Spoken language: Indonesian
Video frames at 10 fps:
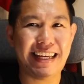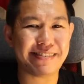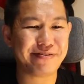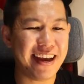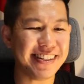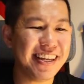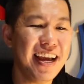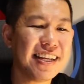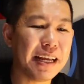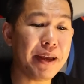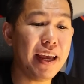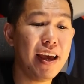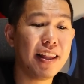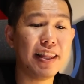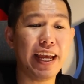Lakers fans? Tapi
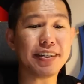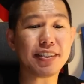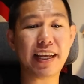Lakers